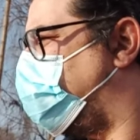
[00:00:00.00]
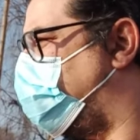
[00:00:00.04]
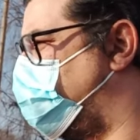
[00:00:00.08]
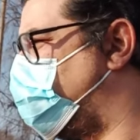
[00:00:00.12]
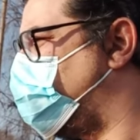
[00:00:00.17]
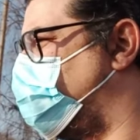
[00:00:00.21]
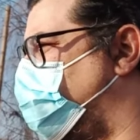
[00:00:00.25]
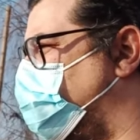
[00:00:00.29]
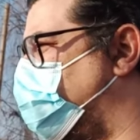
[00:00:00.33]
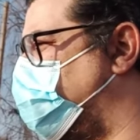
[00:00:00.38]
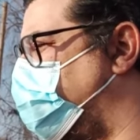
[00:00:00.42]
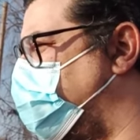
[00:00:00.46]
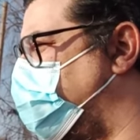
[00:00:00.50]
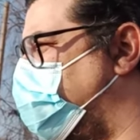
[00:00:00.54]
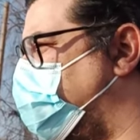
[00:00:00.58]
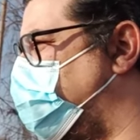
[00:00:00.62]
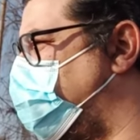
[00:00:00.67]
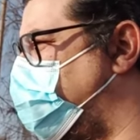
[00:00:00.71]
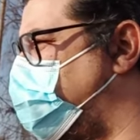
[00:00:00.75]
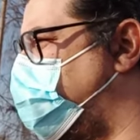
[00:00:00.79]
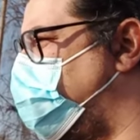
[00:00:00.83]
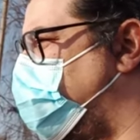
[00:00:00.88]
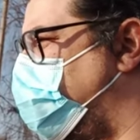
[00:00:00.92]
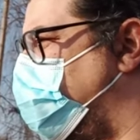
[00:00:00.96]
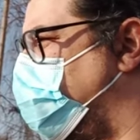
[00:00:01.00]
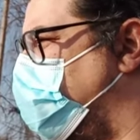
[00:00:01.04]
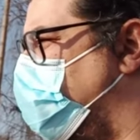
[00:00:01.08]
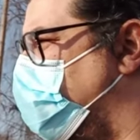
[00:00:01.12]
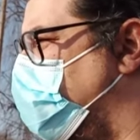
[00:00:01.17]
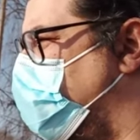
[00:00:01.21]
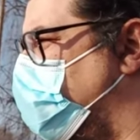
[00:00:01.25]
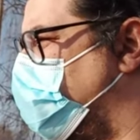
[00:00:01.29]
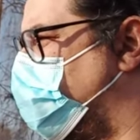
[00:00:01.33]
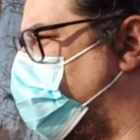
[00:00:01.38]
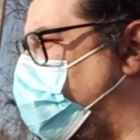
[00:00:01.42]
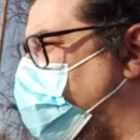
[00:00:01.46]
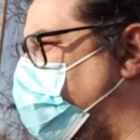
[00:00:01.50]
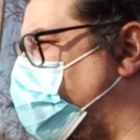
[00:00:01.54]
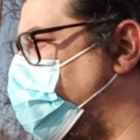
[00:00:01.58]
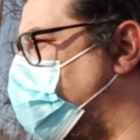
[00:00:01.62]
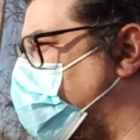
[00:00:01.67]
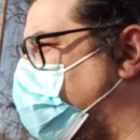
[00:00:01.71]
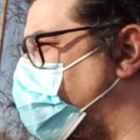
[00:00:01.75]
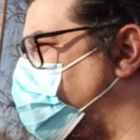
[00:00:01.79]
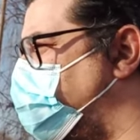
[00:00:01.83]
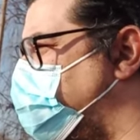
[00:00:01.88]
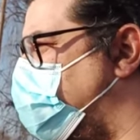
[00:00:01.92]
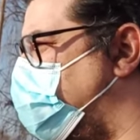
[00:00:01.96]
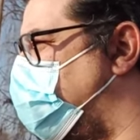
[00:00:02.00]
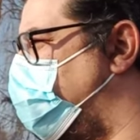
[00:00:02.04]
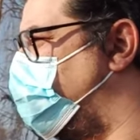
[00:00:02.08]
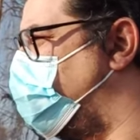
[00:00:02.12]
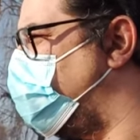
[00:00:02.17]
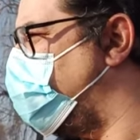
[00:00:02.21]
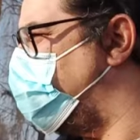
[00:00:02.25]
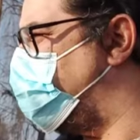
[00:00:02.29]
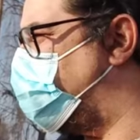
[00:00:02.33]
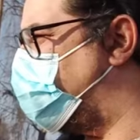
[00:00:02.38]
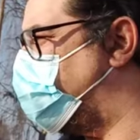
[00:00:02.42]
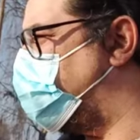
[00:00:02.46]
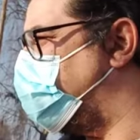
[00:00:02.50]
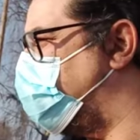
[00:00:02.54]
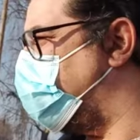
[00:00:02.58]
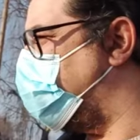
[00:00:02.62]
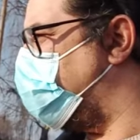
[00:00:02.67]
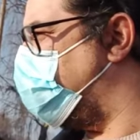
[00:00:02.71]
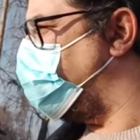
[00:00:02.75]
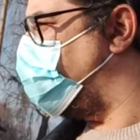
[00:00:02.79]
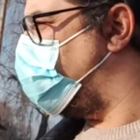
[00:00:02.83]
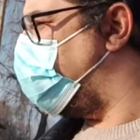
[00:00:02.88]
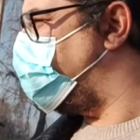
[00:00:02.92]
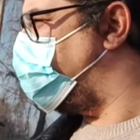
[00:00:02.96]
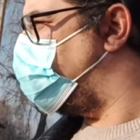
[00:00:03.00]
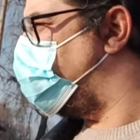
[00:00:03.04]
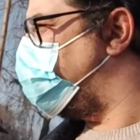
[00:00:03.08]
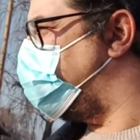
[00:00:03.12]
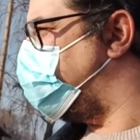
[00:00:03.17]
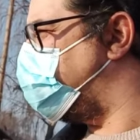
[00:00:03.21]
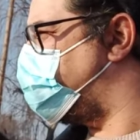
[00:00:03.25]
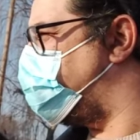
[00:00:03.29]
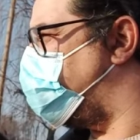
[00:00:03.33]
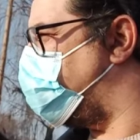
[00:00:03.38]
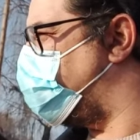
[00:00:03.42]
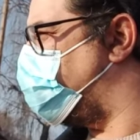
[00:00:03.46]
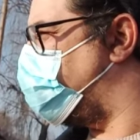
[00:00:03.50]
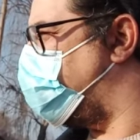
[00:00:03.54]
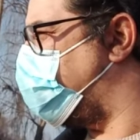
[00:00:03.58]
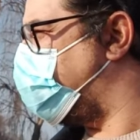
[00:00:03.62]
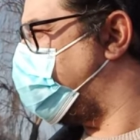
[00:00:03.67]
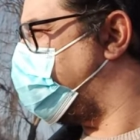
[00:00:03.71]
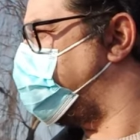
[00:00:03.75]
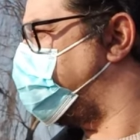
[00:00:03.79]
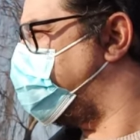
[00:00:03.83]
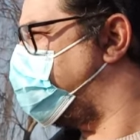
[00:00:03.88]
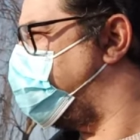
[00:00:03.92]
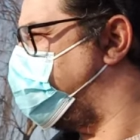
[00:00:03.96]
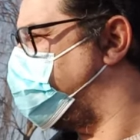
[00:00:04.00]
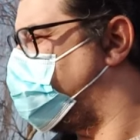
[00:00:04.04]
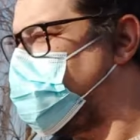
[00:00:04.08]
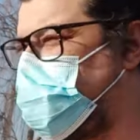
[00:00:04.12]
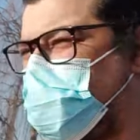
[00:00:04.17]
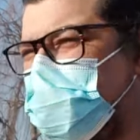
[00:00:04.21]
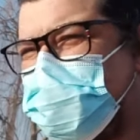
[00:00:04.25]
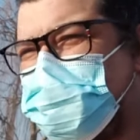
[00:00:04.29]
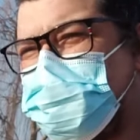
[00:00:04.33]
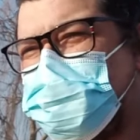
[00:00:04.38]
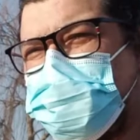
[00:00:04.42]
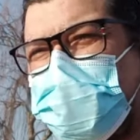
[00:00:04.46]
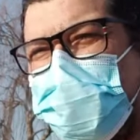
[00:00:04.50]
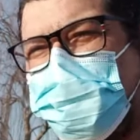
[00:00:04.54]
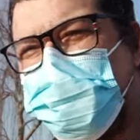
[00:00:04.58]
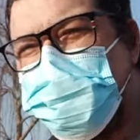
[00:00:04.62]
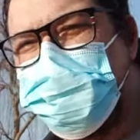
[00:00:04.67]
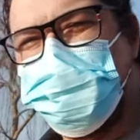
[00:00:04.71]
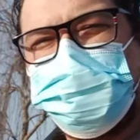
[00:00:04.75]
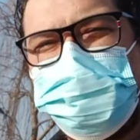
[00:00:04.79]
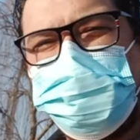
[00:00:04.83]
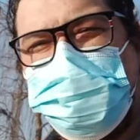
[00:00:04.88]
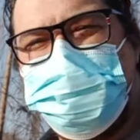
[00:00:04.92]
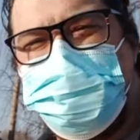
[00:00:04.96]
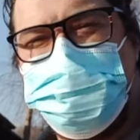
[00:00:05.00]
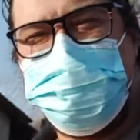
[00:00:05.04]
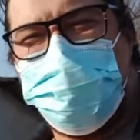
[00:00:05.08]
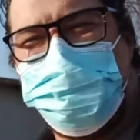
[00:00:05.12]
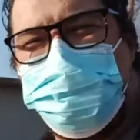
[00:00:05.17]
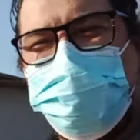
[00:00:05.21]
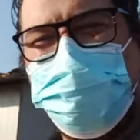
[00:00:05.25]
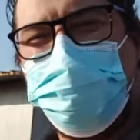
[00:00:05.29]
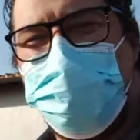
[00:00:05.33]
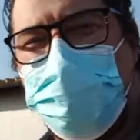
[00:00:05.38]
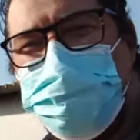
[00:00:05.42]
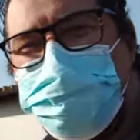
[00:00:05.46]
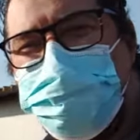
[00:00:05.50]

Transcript: Assolutamente sì. Quindi una cosa la vogliamo dire, no al bullismo e no al razzismo, la diciamo tutti insieme, no al